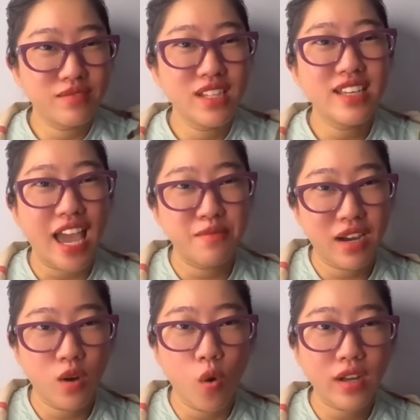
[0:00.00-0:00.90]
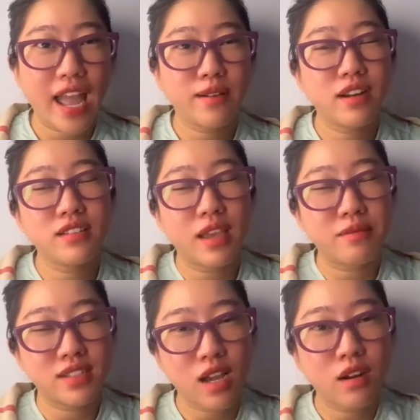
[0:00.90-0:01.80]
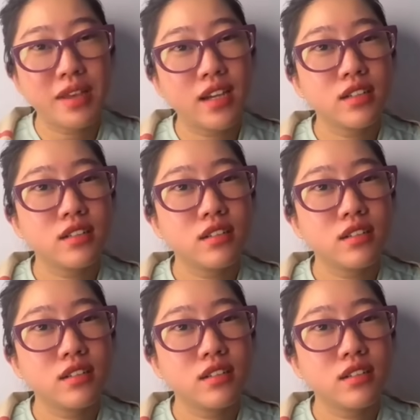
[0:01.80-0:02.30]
như vậy mà cuộc gan nó vậy mà sao nó biết